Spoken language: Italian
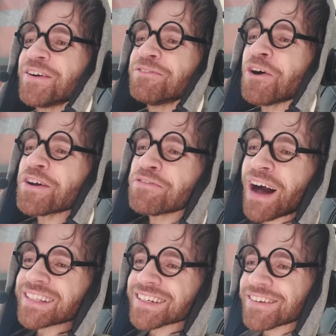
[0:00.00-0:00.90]
voi
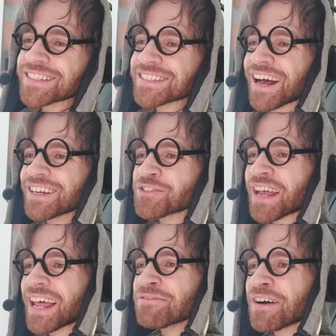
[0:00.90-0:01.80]
fate questa,
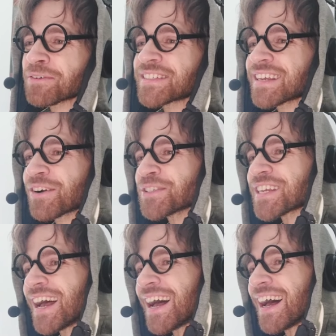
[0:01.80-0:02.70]
cioè lei fa questa
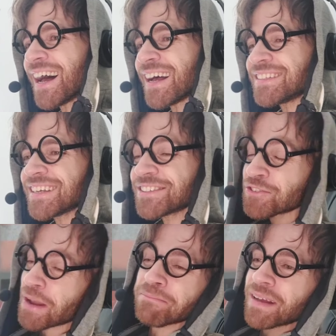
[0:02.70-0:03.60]
cosa, di,
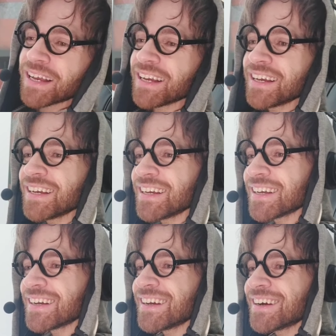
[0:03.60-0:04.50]
cioè,
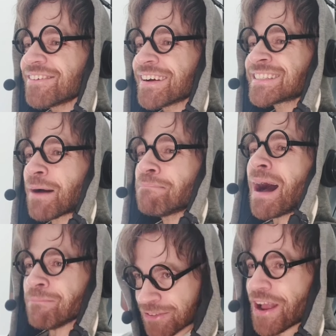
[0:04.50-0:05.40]
questa
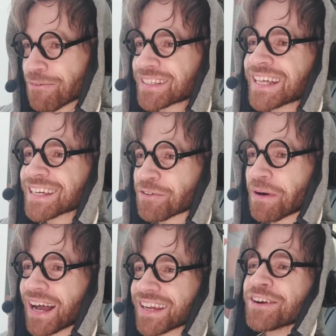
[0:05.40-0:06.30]
bambola, cioè guardate
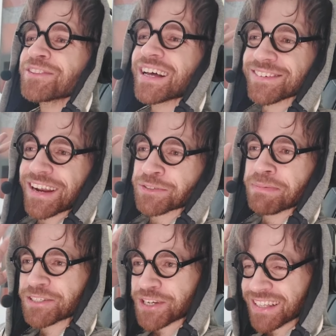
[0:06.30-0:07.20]
qua, io ho dato una
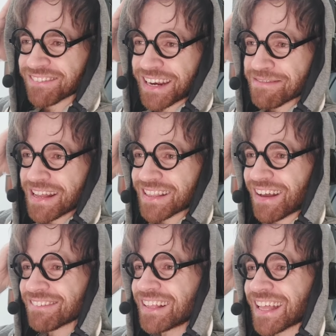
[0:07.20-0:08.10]
sbirciata veramente,
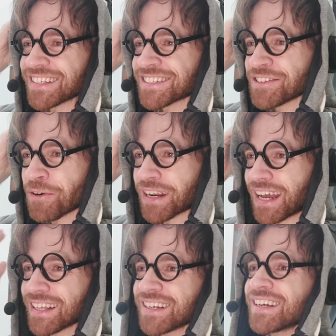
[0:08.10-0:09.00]
andate
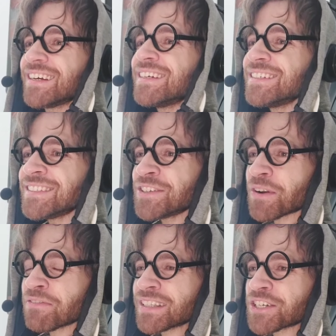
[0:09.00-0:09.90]
signora,
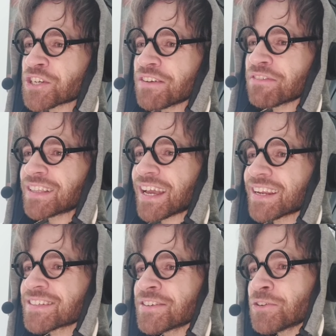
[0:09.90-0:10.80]
signora fateci
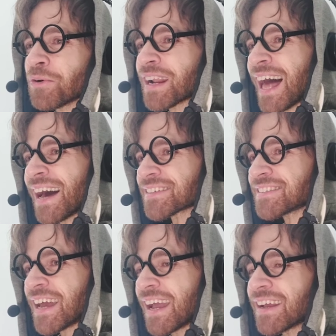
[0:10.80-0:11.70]
vedere signora,
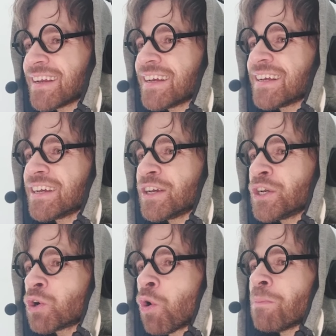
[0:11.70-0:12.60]
l'arte,
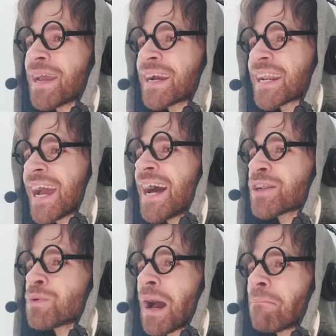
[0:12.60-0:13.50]
come
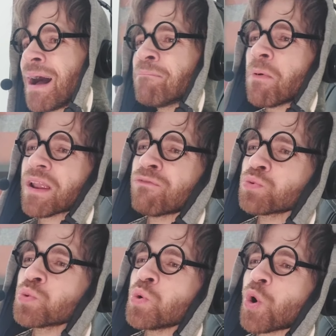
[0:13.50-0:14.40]
creare una bambola voodoo